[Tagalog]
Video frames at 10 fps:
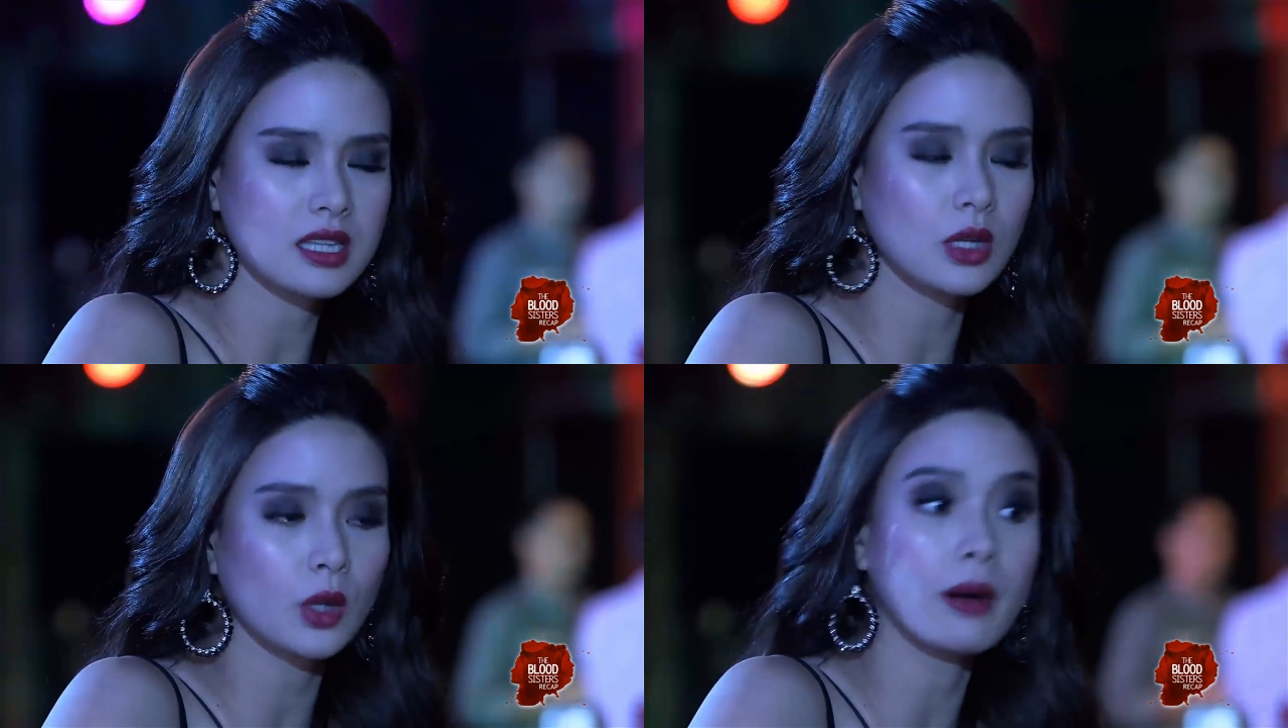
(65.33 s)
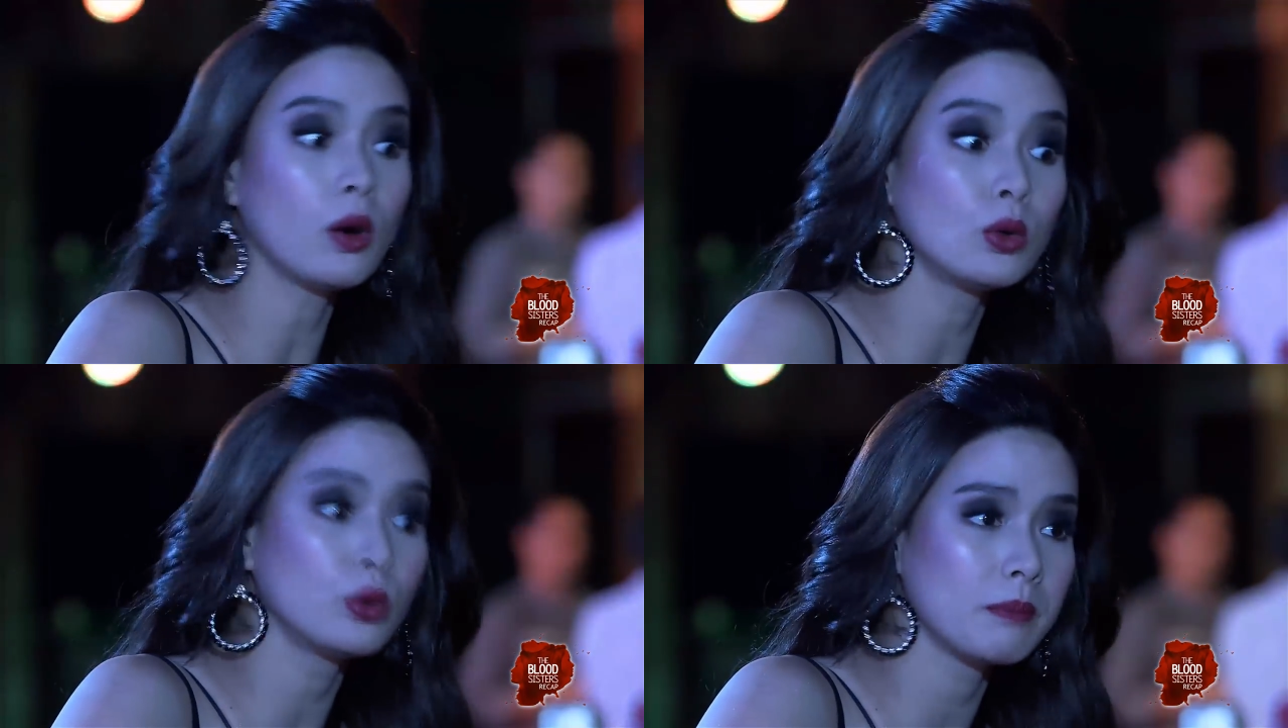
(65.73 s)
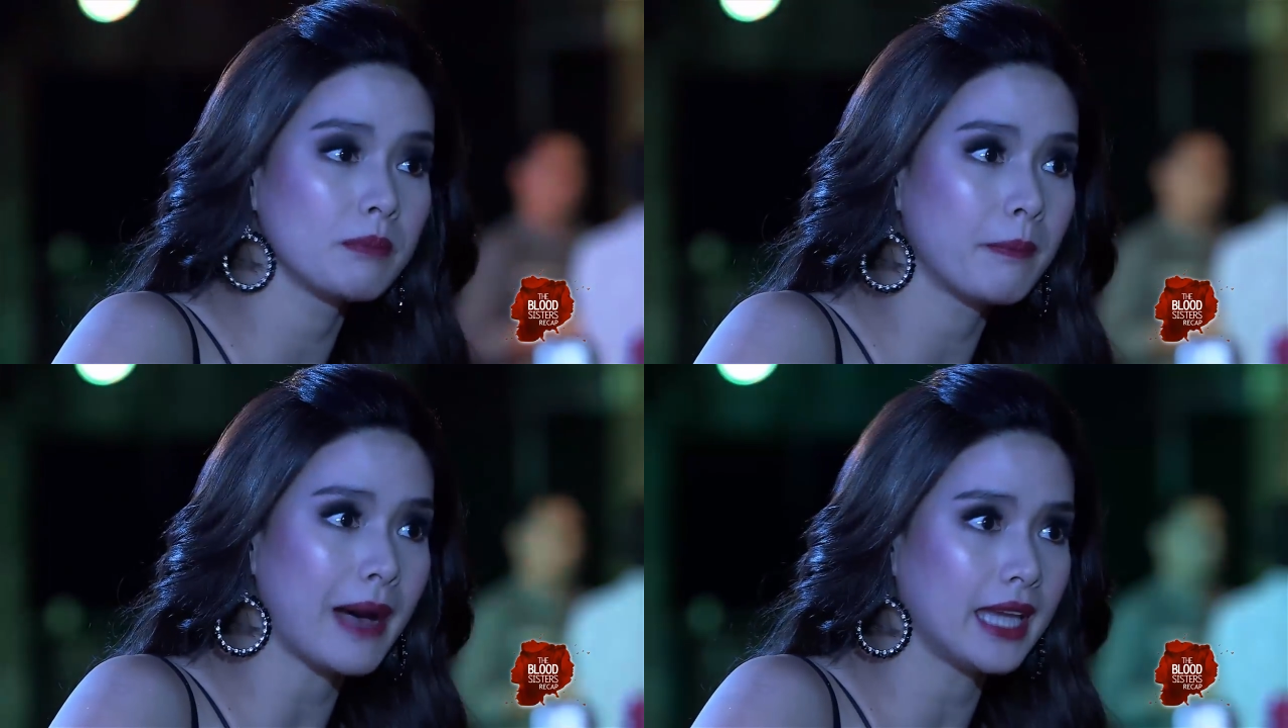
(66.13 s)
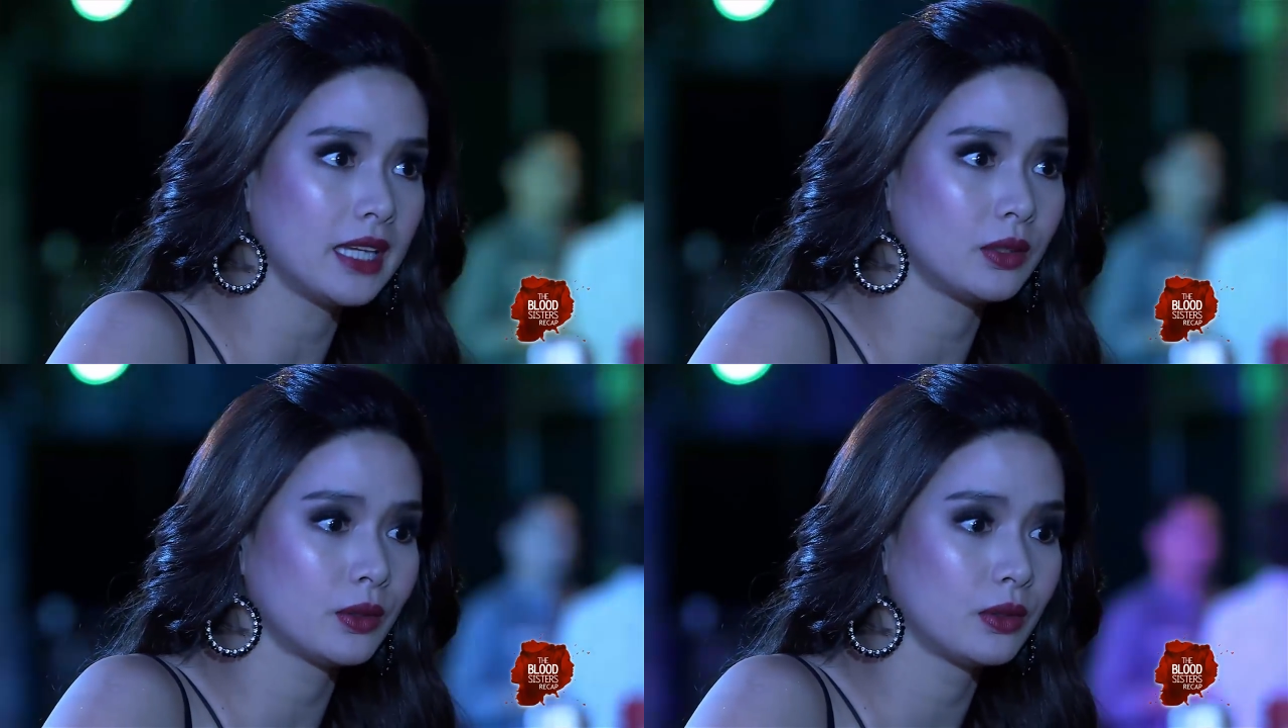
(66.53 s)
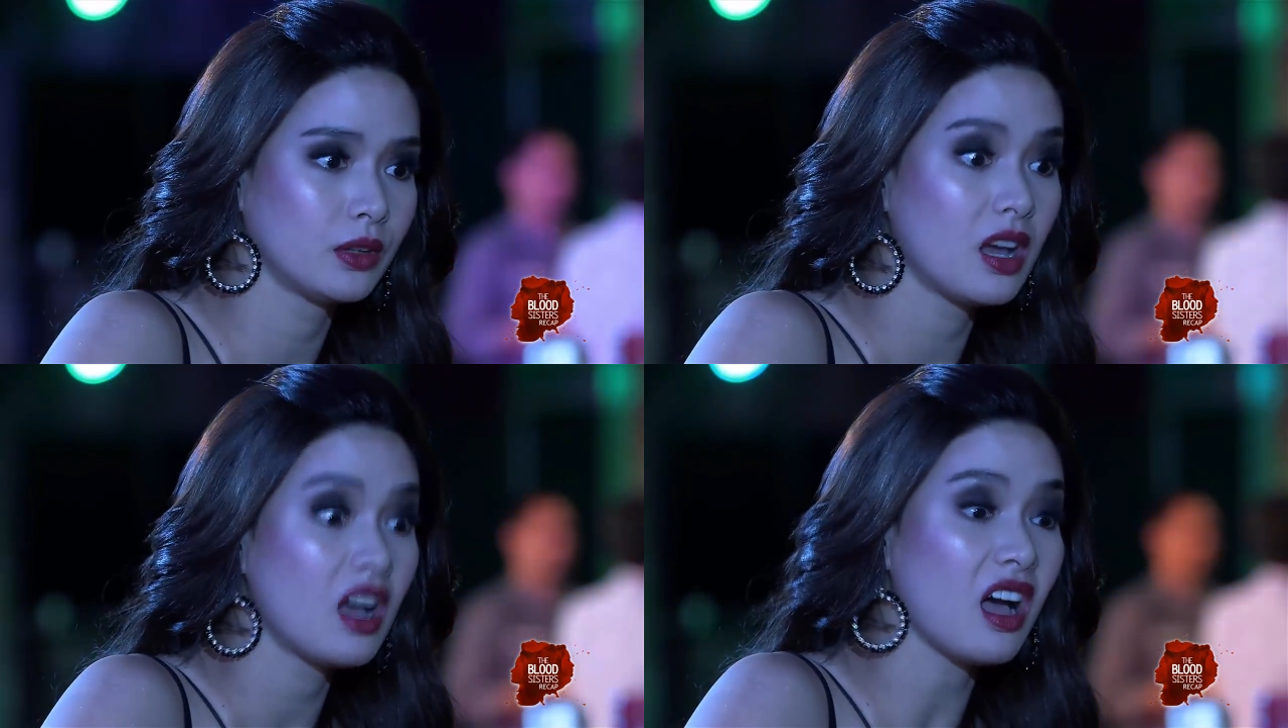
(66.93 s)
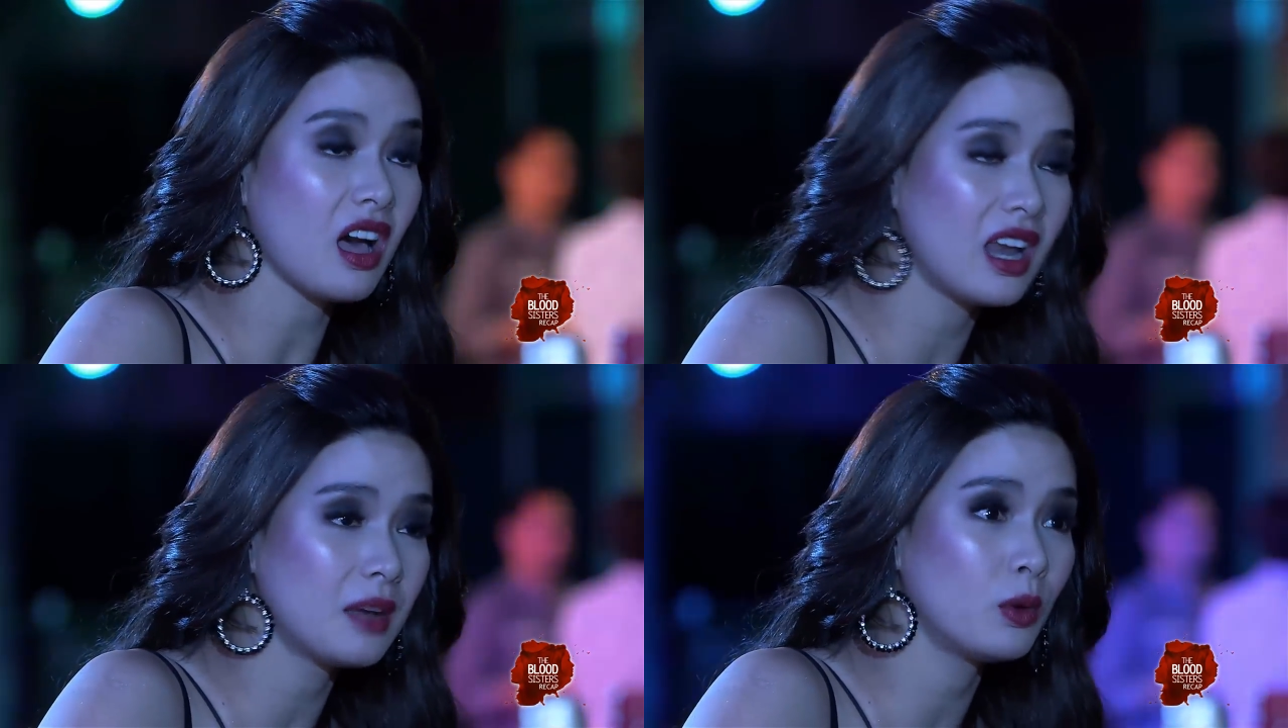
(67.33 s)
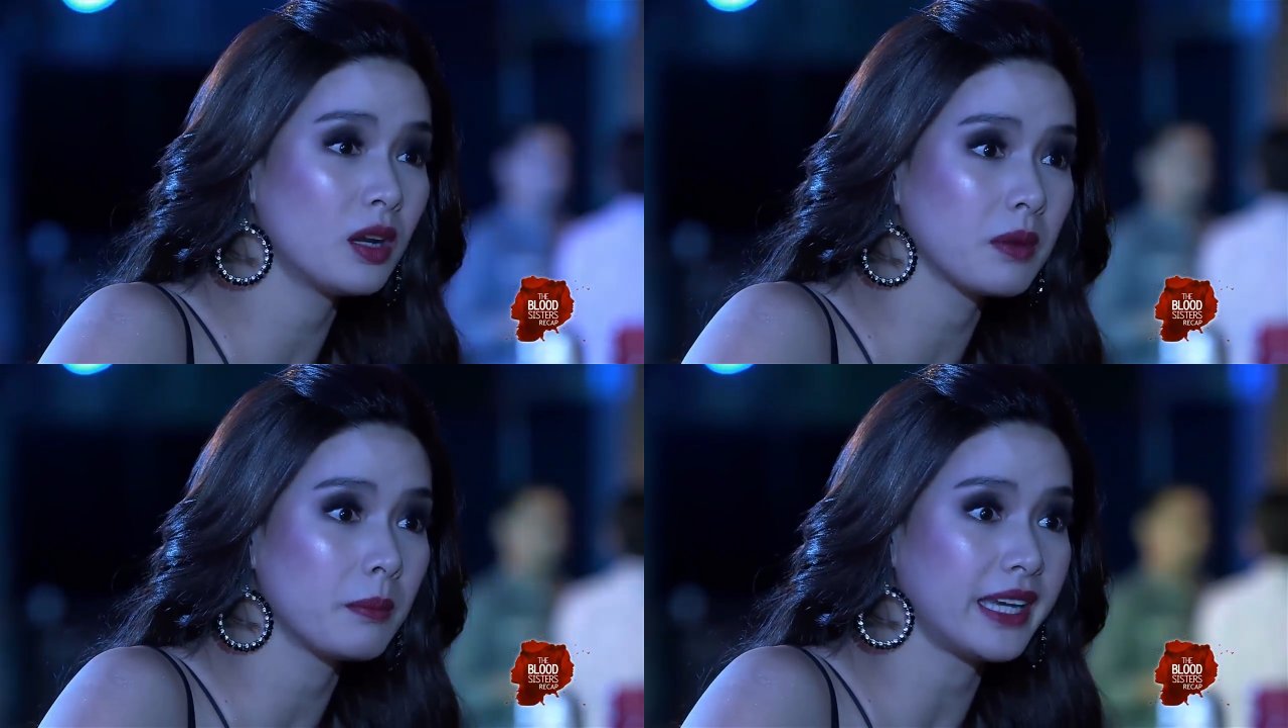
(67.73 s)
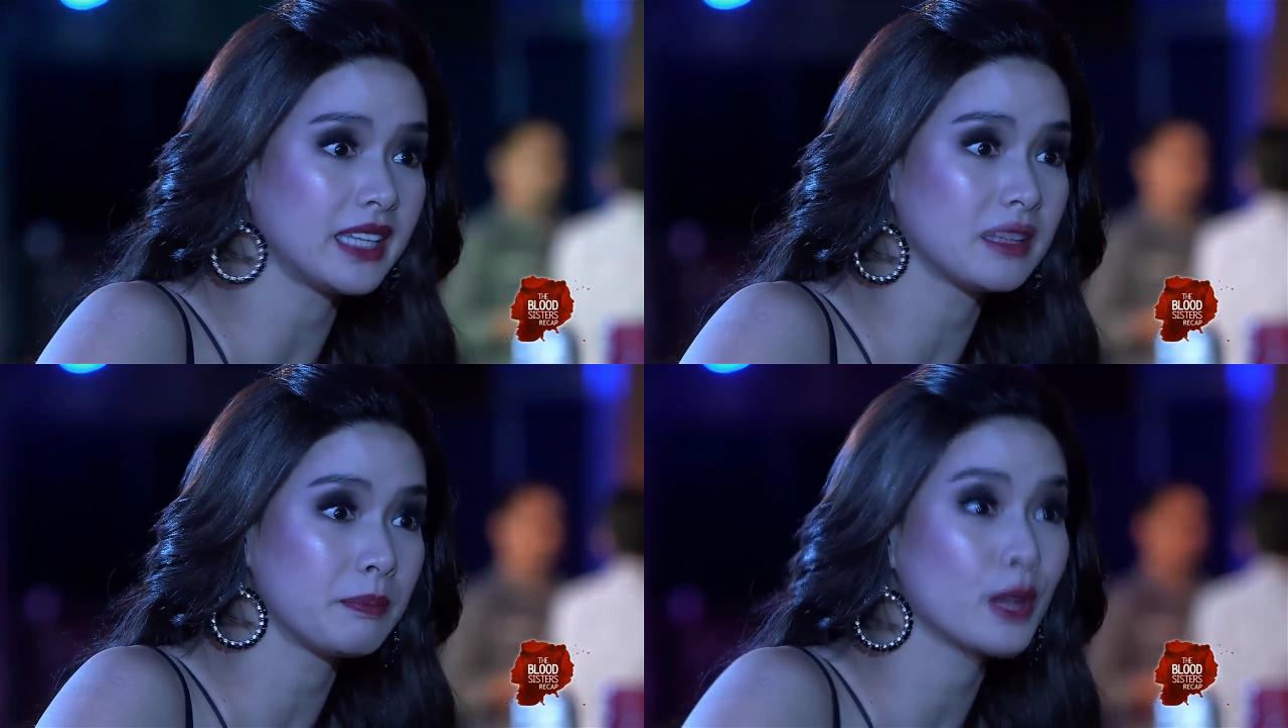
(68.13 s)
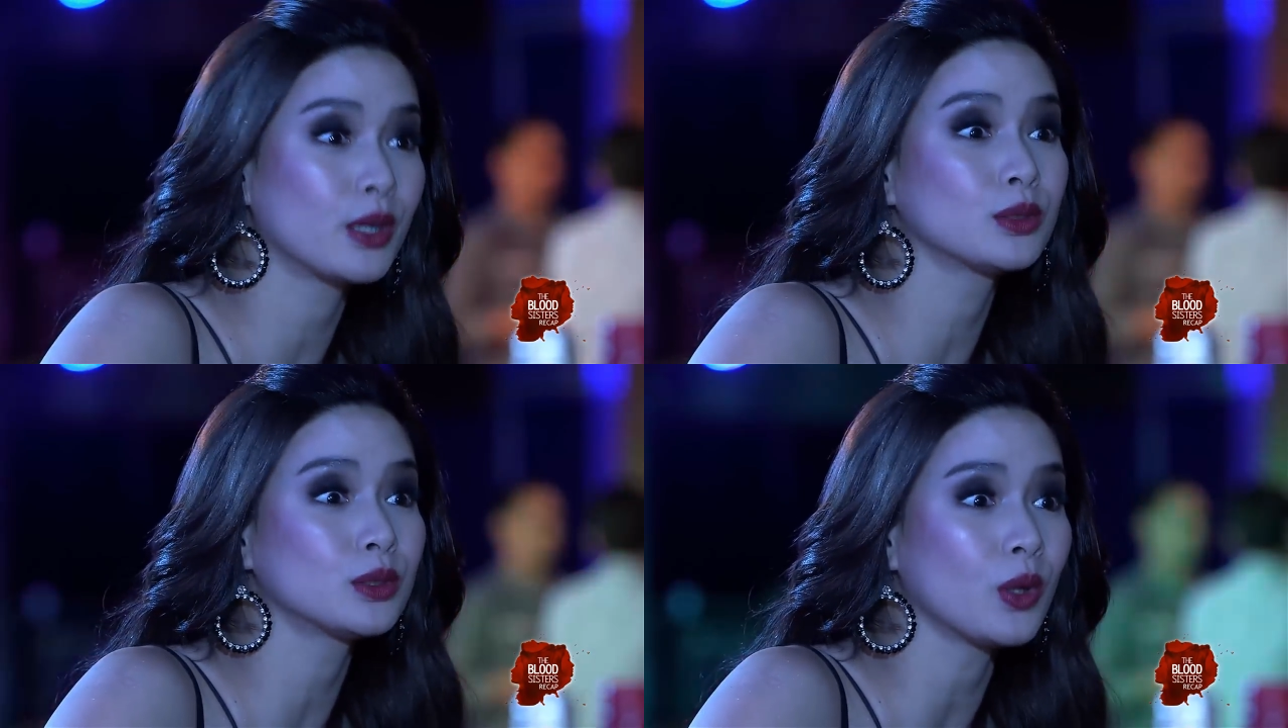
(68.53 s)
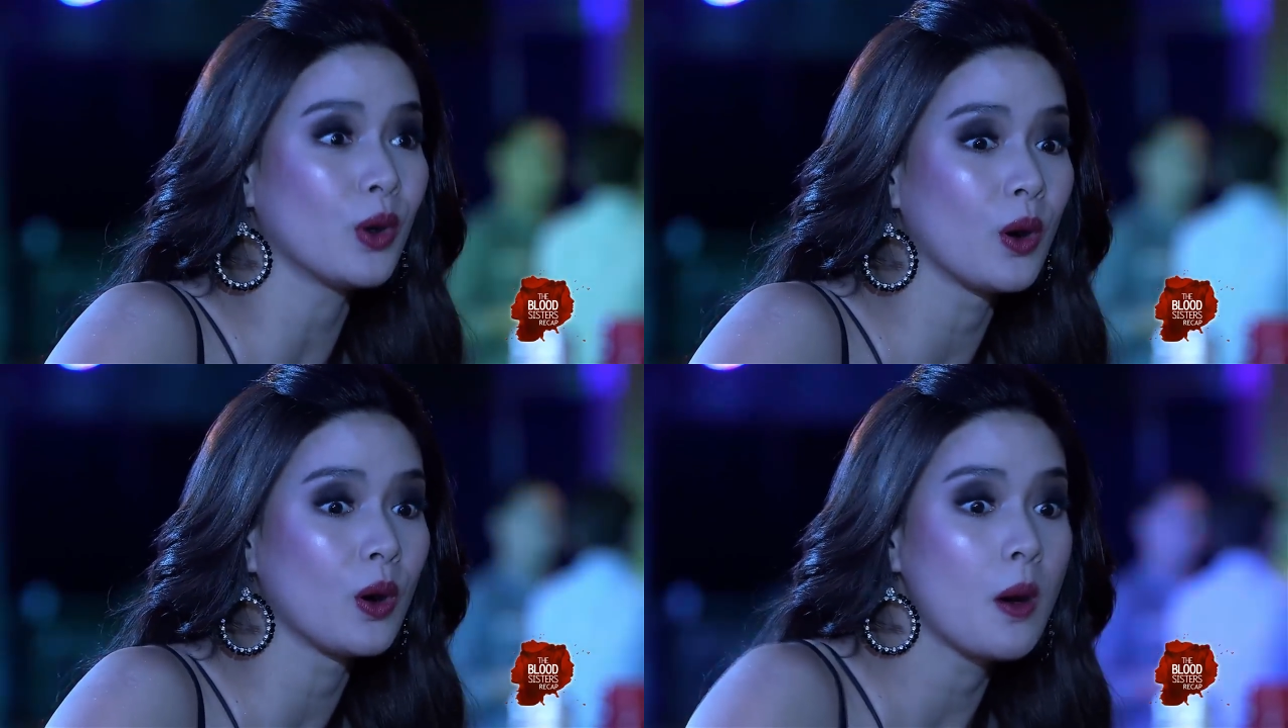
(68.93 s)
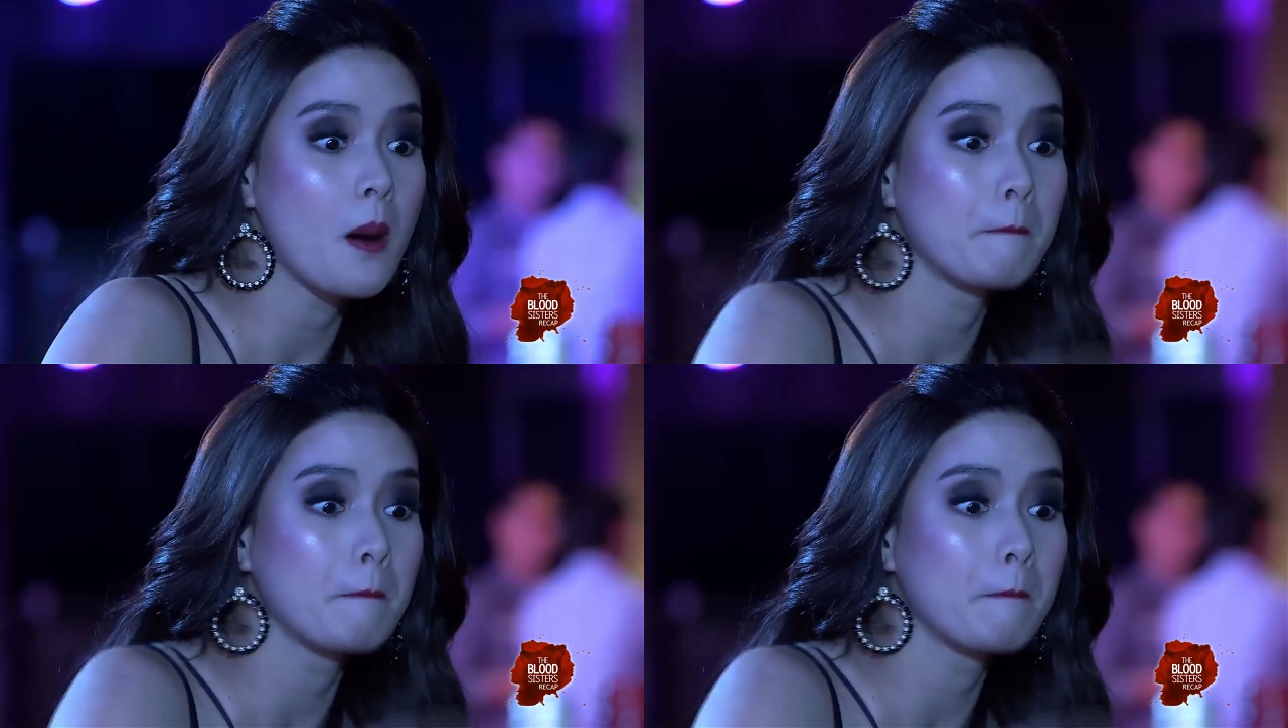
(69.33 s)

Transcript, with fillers: Nasa loob kulo ng babaeng yun. Akala mo lang mabait, pero ang totoo,